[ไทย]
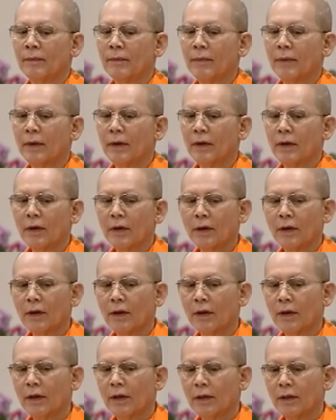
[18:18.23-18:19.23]
มันก็
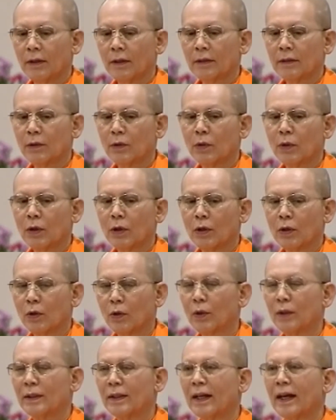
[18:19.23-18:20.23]
รักตัวกลั
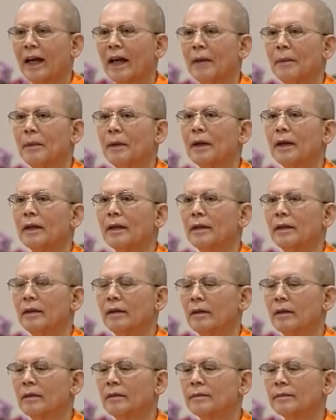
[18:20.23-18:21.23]
วตายเหมือนกันนี่
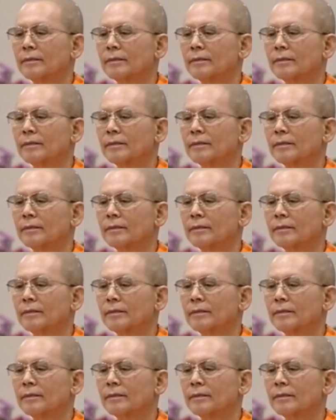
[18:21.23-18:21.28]
เนาะ